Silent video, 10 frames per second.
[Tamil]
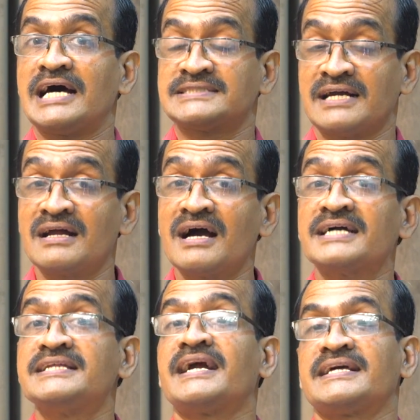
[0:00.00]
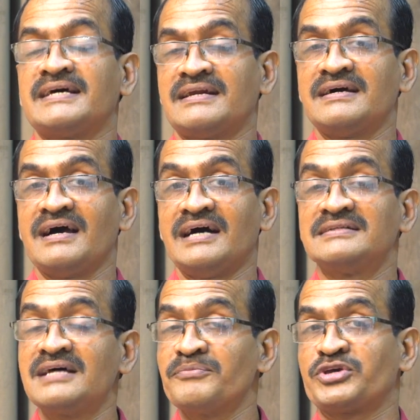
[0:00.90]
சரணாகதி அடைதல்
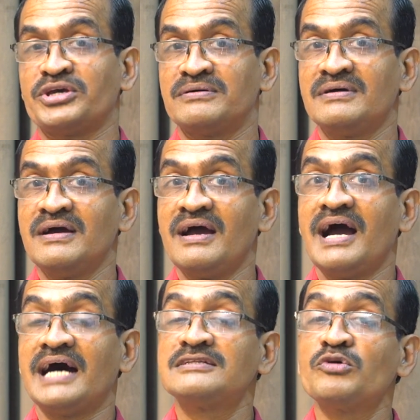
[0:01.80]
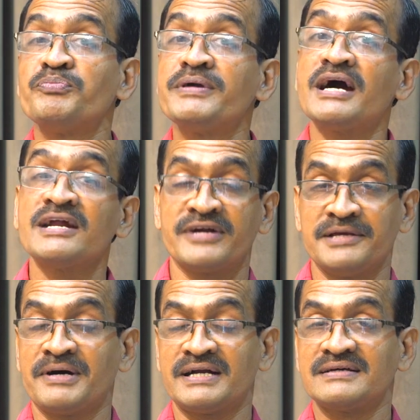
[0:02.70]
அதுதான் முக்கியம் அதுதான் உண்மையான
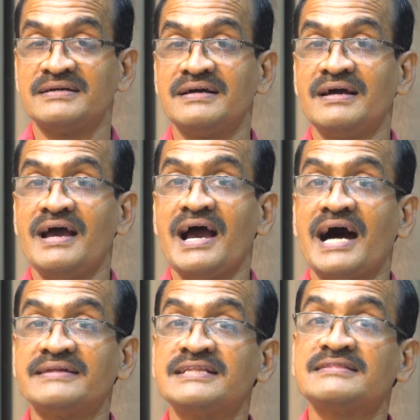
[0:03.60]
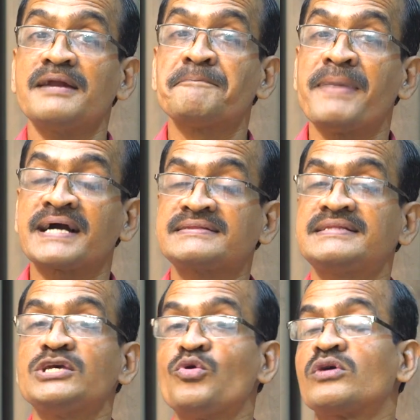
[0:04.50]
வழிபாடு அதைத்தான்
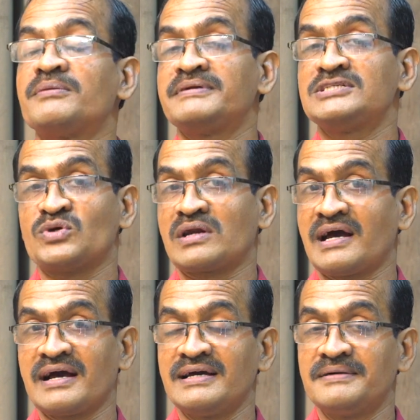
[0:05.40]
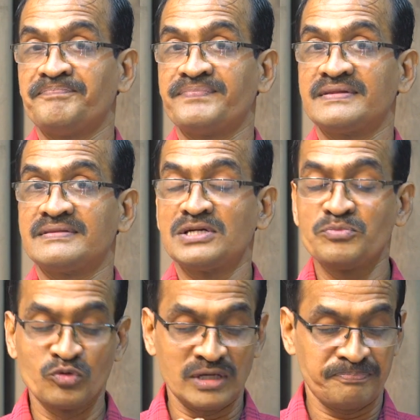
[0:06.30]
பக்தி யோகம்னு சொல்கிறாங்க
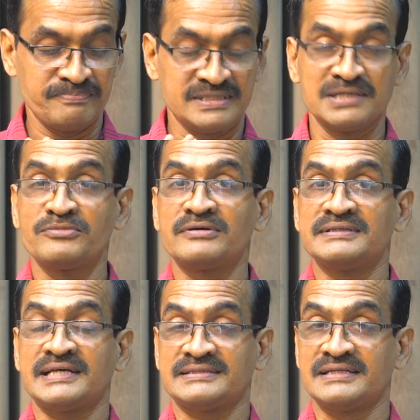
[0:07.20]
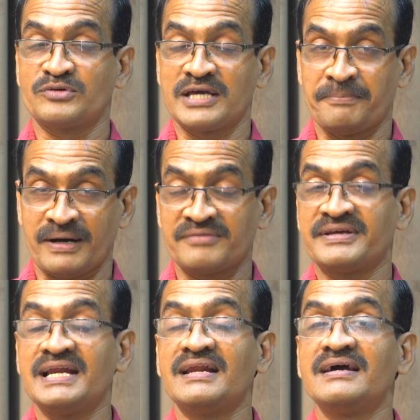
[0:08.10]
திருமூலர் திருமந்திரத்தினுடைய
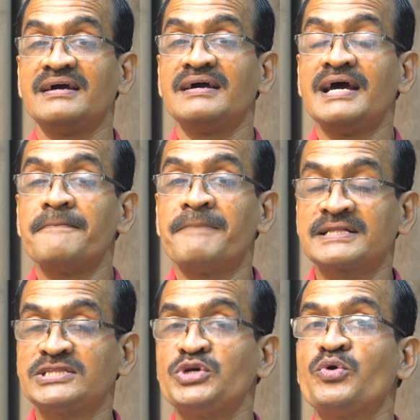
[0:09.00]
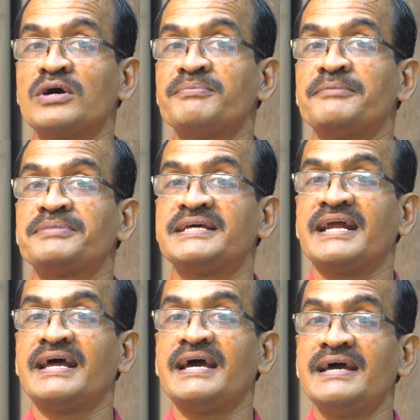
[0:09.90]
பார்வையில் பக்தி யோகம் என்பது
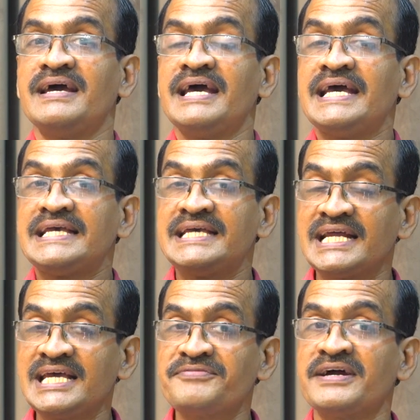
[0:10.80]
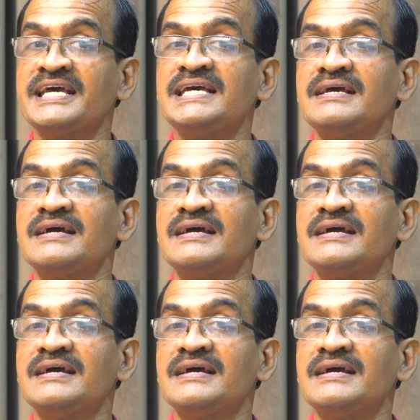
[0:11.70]
என்ன இறைவனை